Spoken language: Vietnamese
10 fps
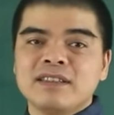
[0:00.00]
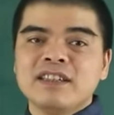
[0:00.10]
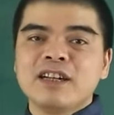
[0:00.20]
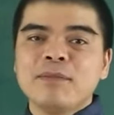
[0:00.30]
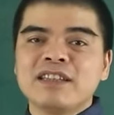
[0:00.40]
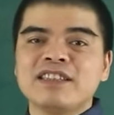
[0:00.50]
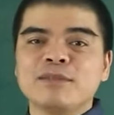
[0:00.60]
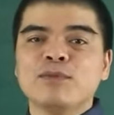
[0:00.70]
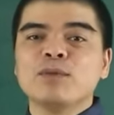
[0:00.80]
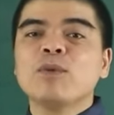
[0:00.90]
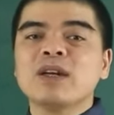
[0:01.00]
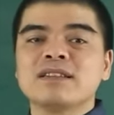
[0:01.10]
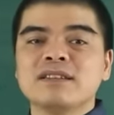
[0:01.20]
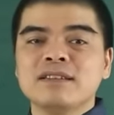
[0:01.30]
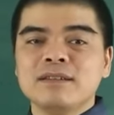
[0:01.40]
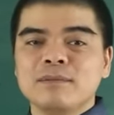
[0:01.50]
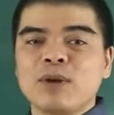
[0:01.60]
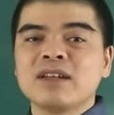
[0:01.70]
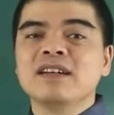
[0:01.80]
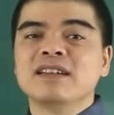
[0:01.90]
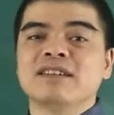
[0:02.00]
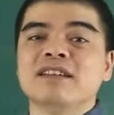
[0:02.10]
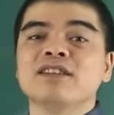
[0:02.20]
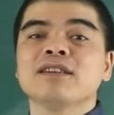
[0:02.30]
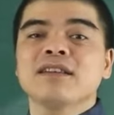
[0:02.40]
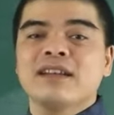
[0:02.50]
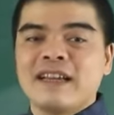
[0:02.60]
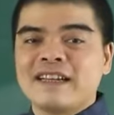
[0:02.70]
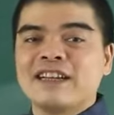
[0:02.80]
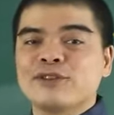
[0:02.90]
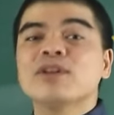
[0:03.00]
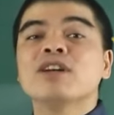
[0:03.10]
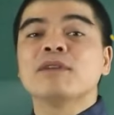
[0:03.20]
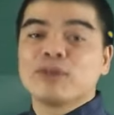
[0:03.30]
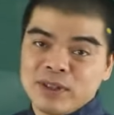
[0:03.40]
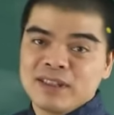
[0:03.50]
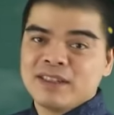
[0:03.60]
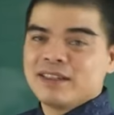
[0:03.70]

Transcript: nhưng các bạn chỉ muốn mọi thứ mọi người trở nên ngày càng tốt hơn mà thôi